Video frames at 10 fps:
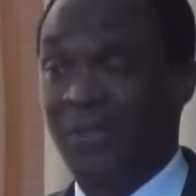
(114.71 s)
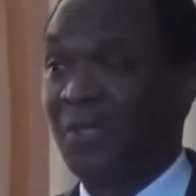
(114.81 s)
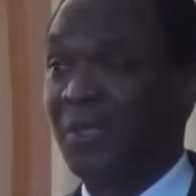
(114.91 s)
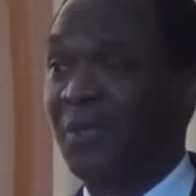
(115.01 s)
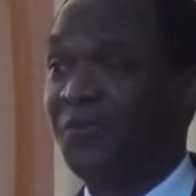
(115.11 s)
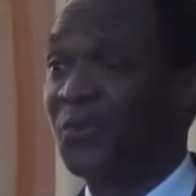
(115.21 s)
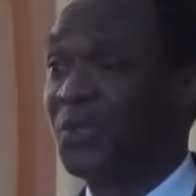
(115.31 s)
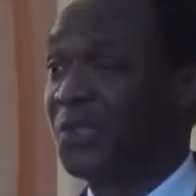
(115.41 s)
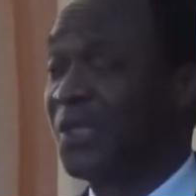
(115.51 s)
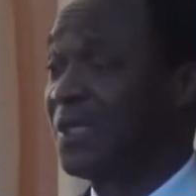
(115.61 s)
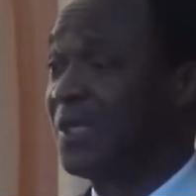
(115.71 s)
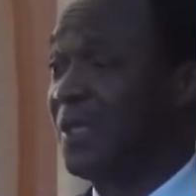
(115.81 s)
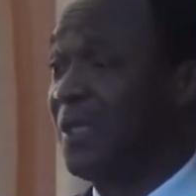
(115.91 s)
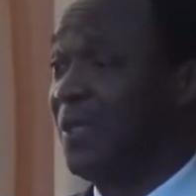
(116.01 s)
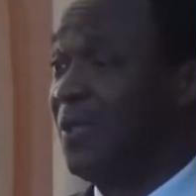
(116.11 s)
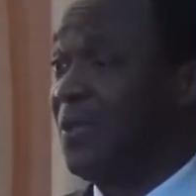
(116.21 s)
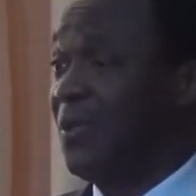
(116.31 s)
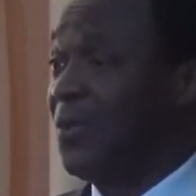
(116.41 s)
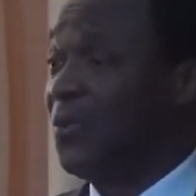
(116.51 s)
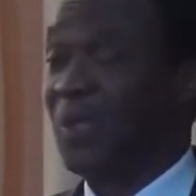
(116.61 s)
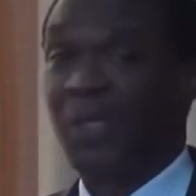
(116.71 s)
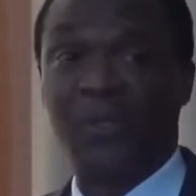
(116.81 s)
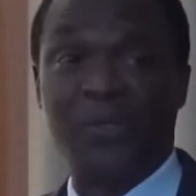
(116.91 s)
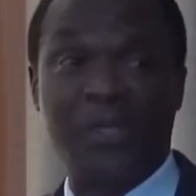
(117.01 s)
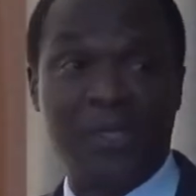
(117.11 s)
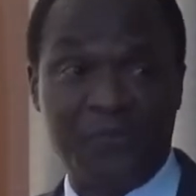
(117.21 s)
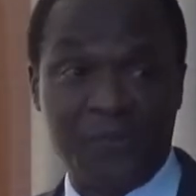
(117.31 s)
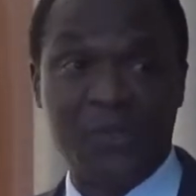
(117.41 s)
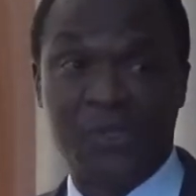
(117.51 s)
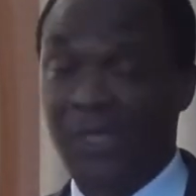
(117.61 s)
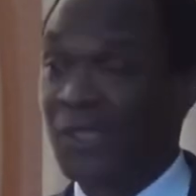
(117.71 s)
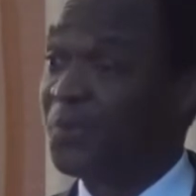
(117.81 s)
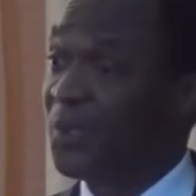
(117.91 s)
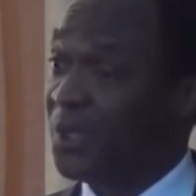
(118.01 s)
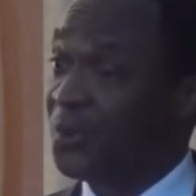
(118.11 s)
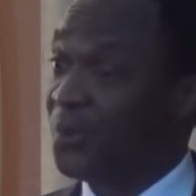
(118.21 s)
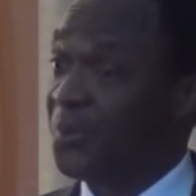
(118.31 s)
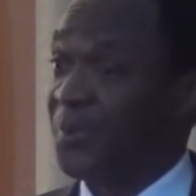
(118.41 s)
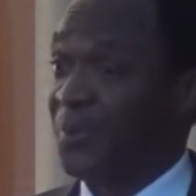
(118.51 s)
d'un avion de chasse ou alors d'un avion de transport des troupes.